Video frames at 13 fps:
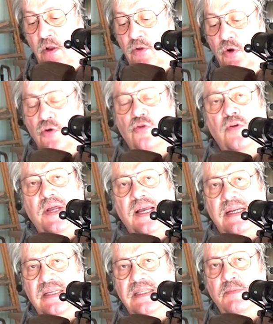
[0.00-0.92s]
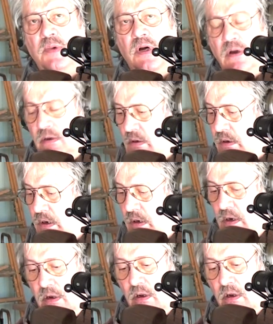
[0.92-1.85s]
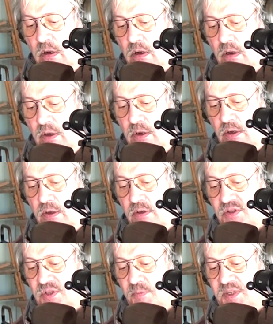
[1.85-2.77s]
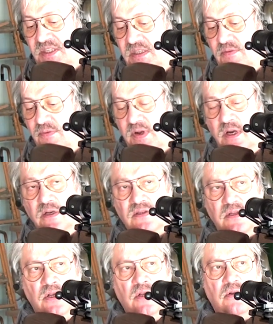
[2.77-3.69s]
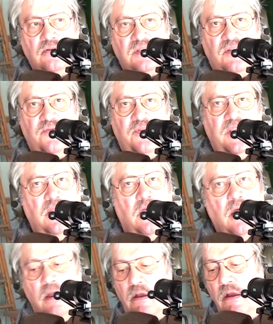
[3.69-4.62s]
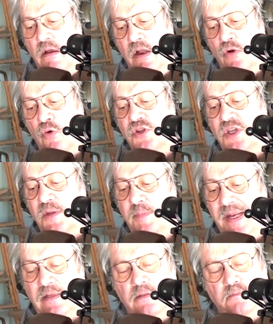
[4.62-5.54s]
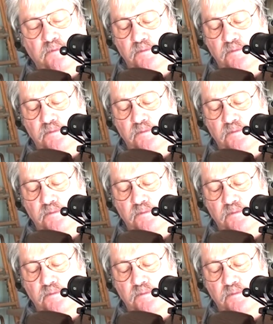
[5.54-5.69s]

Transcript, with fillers: Donc, on a quasiment 100 pieds de différence. Ça fait un, un gros 30 mètres.